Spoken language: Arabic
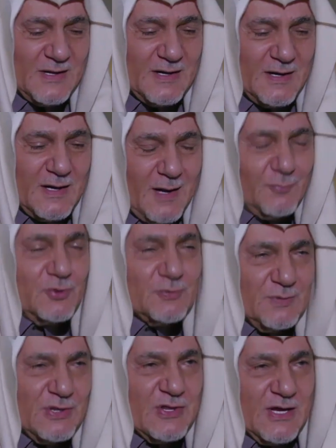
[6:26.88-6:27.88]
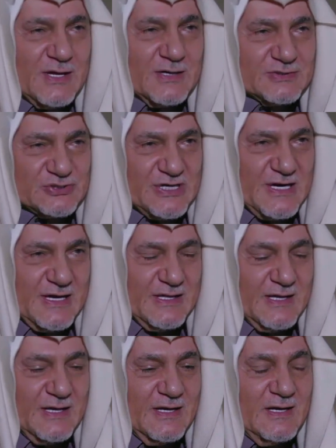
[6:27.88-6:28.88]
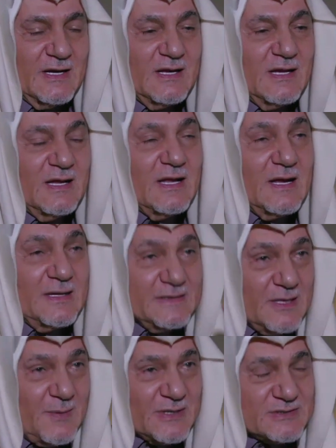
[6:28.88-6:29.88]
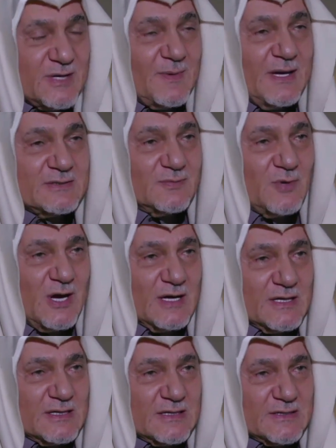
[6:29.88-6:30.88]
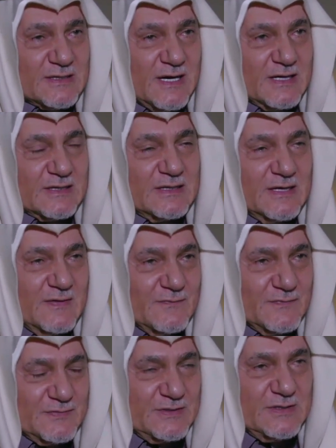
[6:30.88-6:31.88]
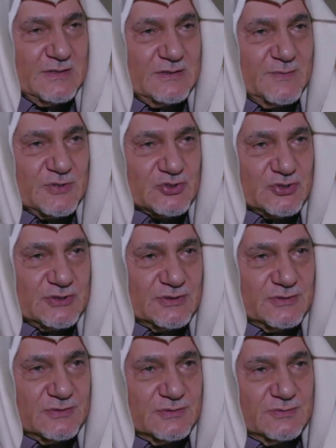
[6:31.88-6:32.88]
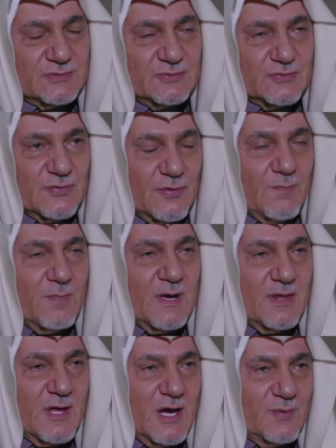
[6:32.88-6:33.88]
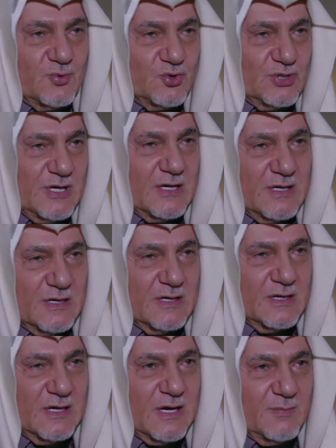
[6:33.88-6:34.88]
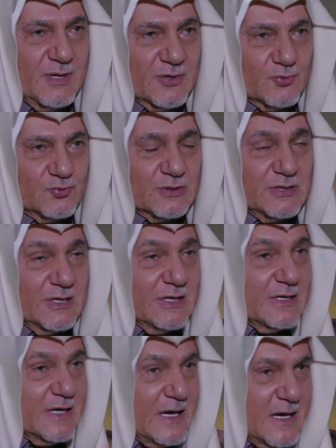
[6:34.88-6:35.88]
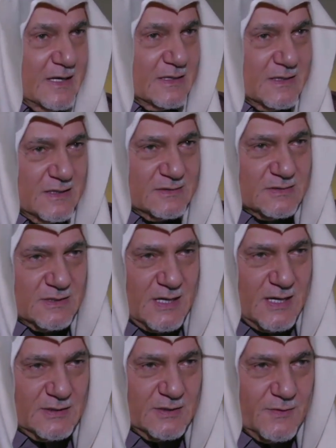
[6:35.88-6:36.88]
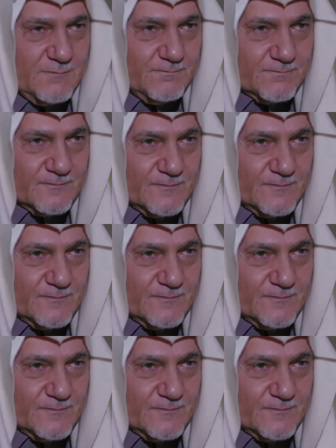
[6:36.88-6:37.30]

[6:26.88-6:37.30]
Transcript: لابد من ذكر الشيء طبعا. هذا عندما اجتمعت المعارضة العراقية في دمشق ثم ذهبوا إلى إلى بيروت لإعلان اتحادهم